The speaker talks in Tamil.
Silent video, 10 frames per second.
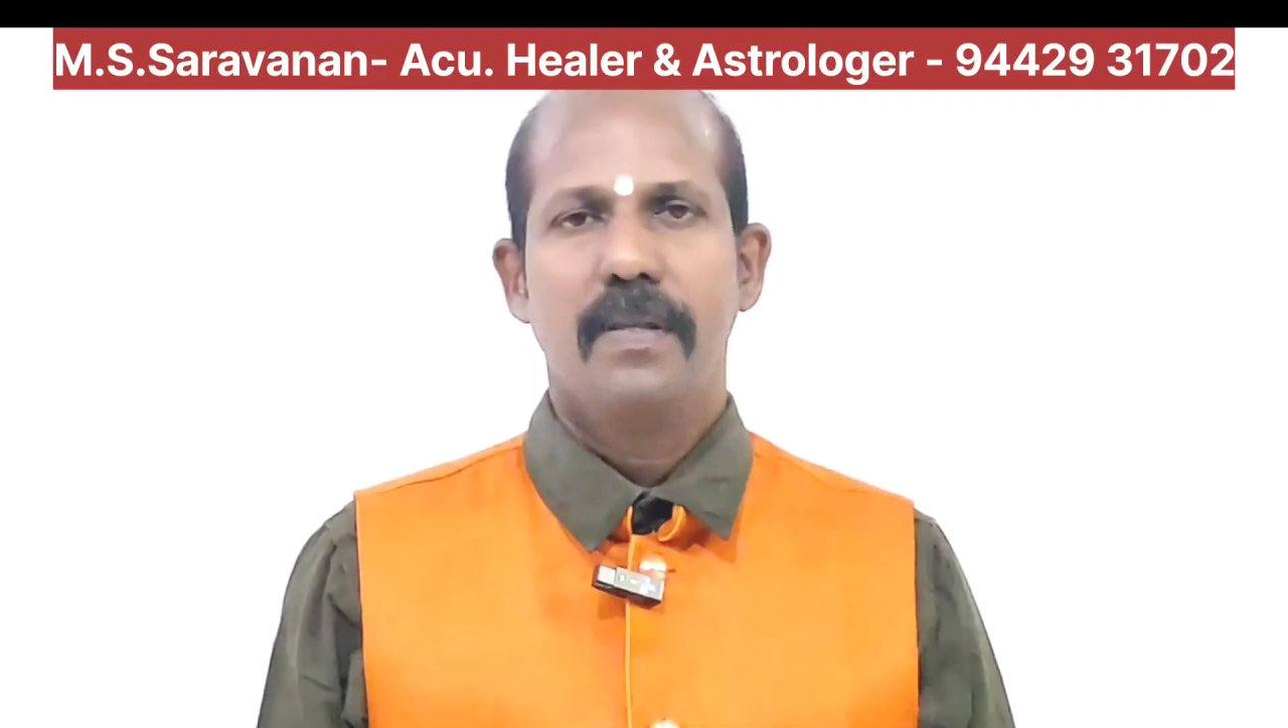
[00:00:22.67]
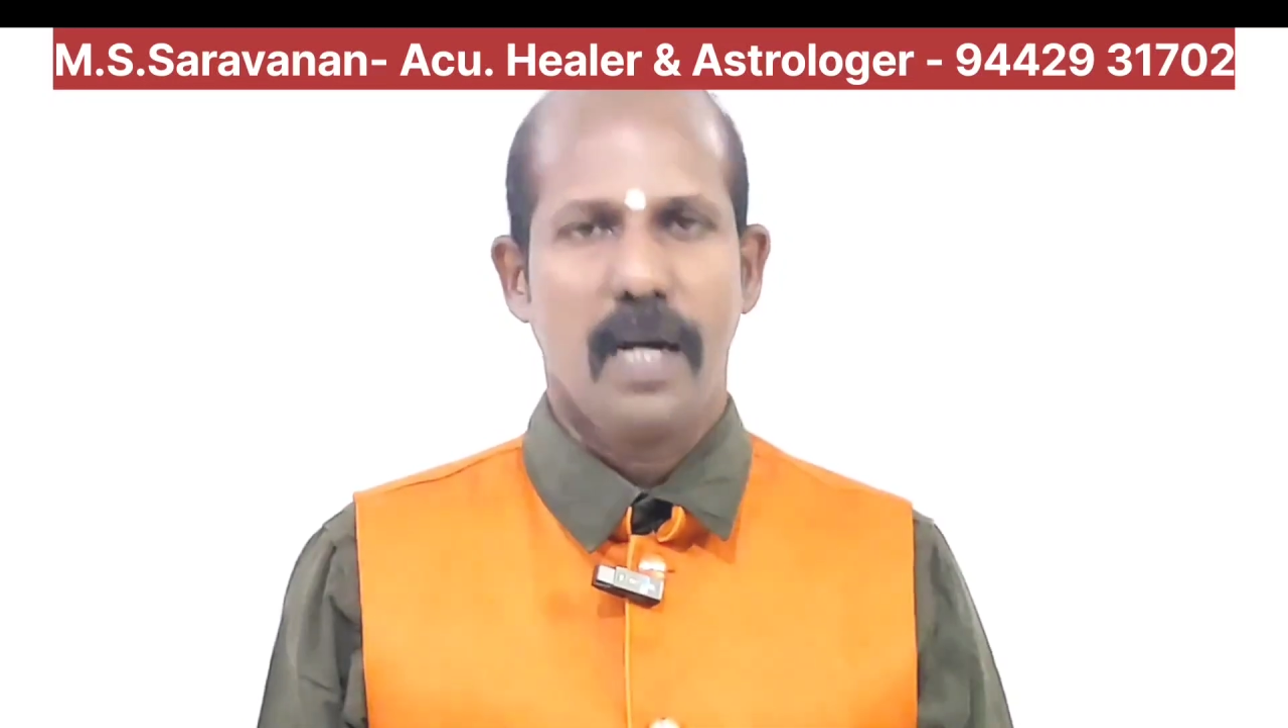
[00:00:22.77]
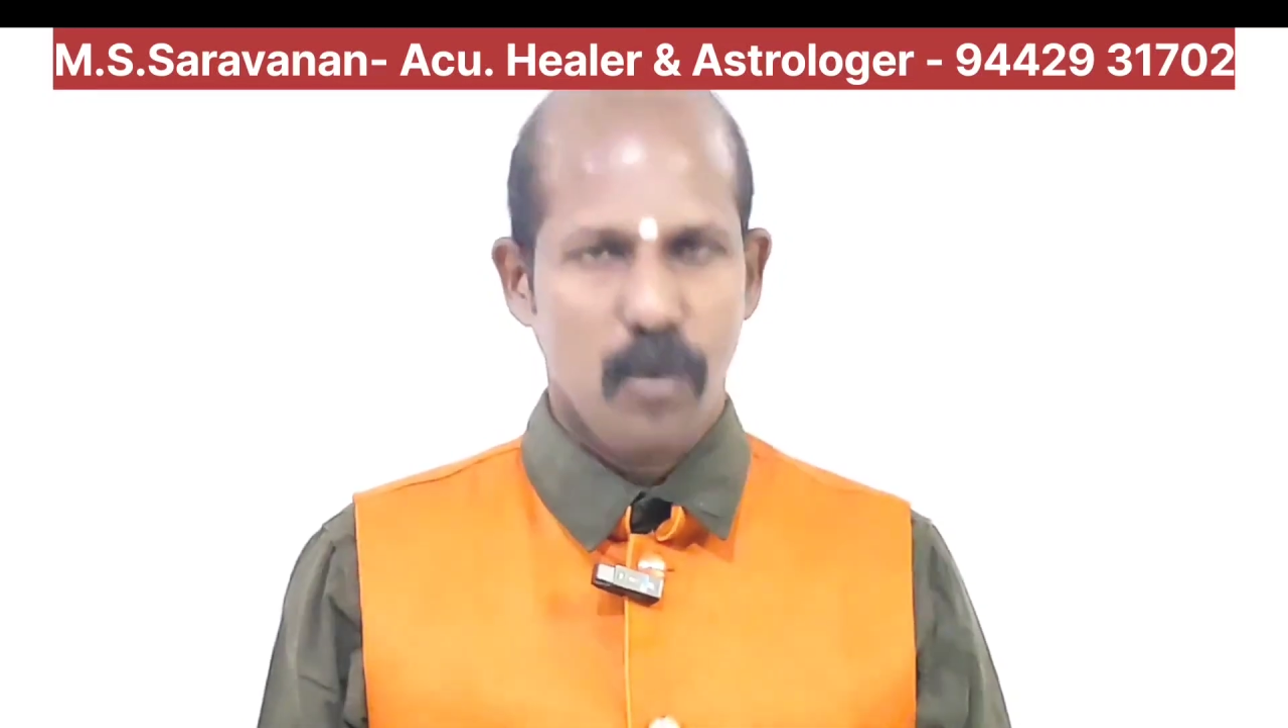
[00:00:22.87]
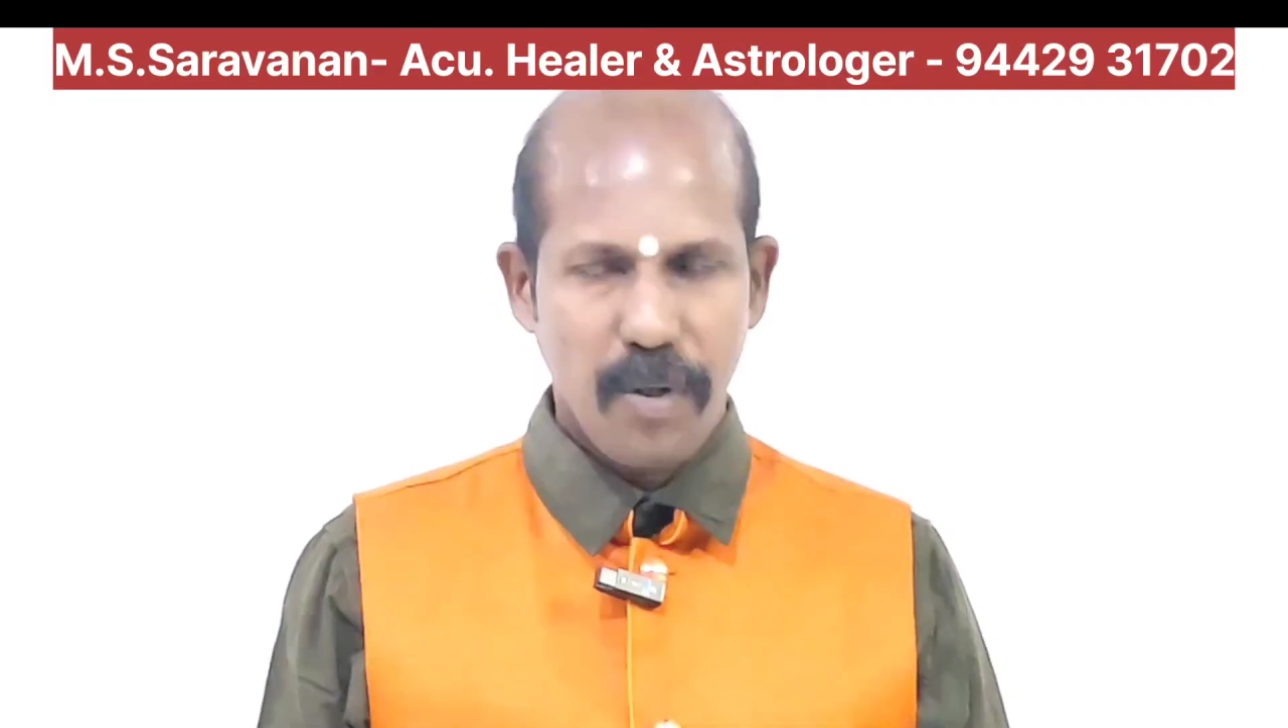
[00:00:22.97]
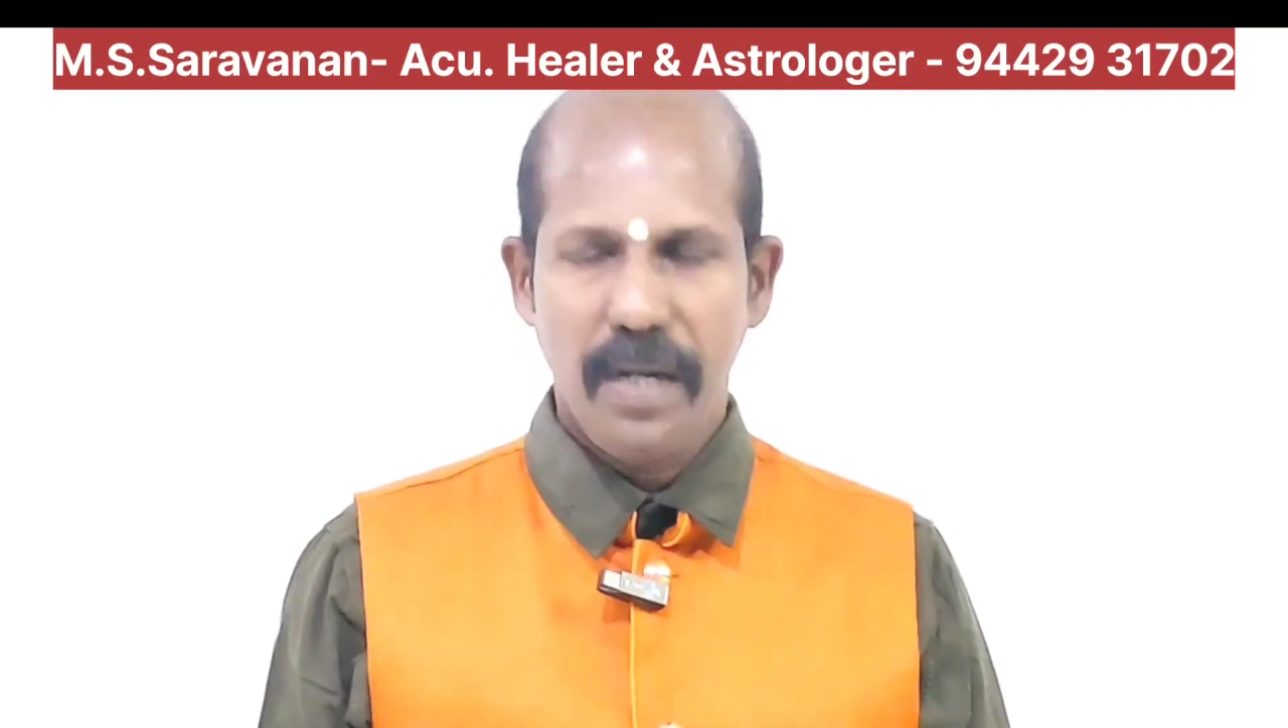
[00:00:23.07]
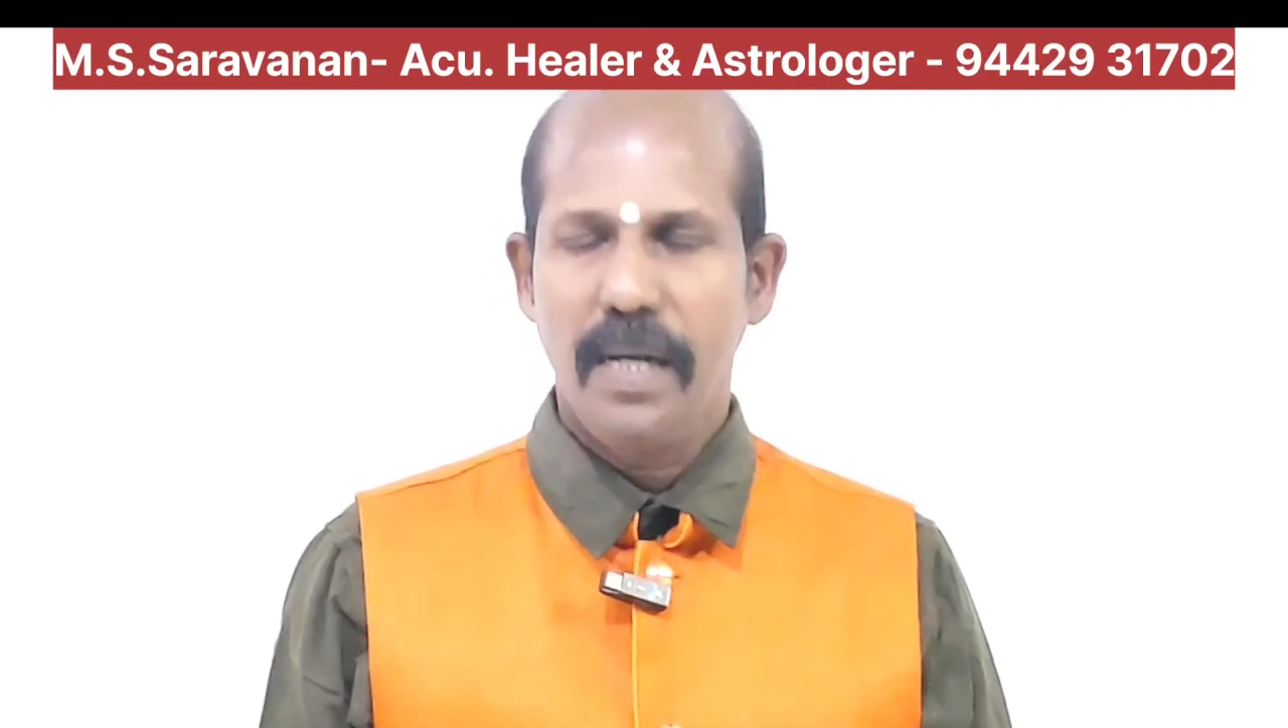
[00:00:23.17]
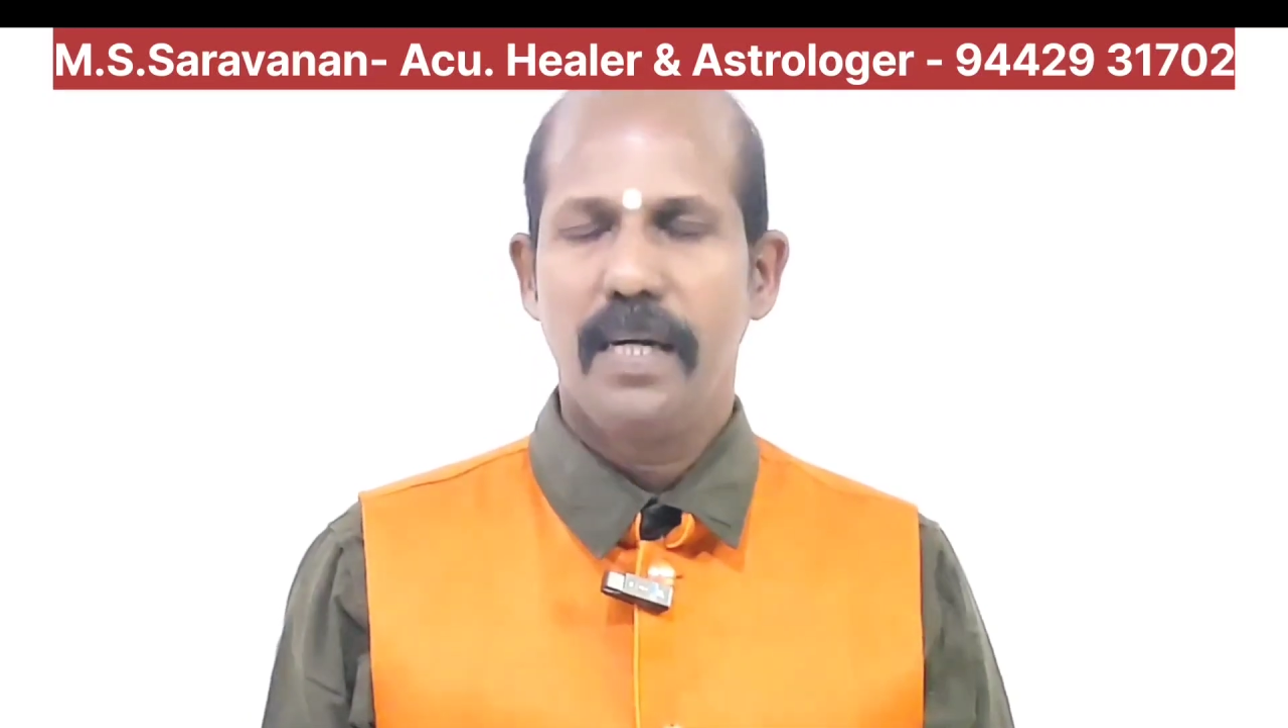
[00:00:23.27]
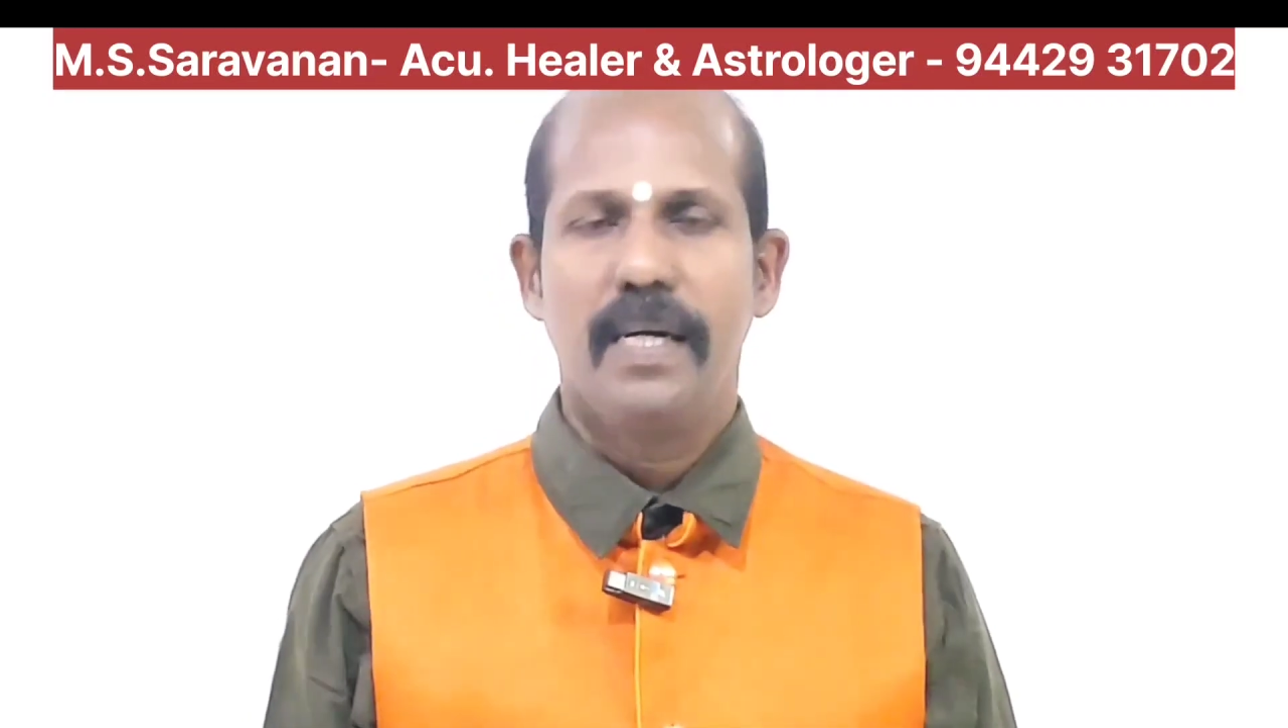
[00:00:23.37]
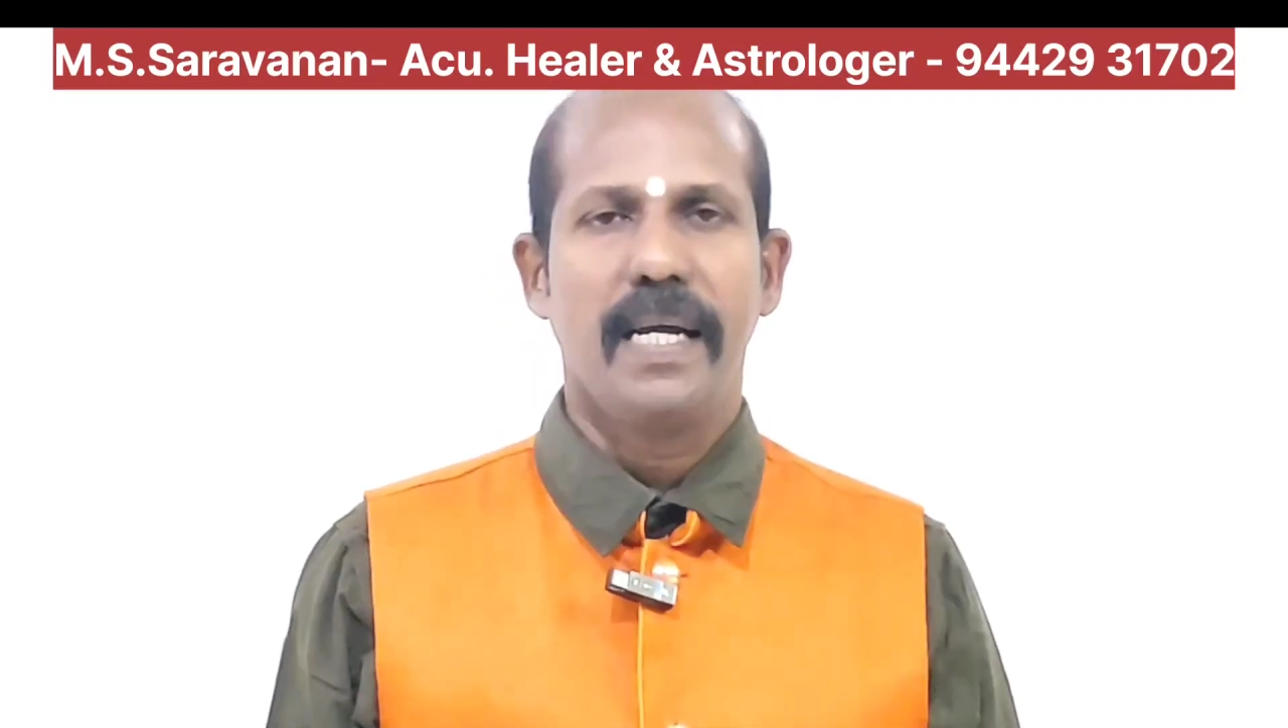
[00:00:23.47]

நான் குஹீலர் அண்ட்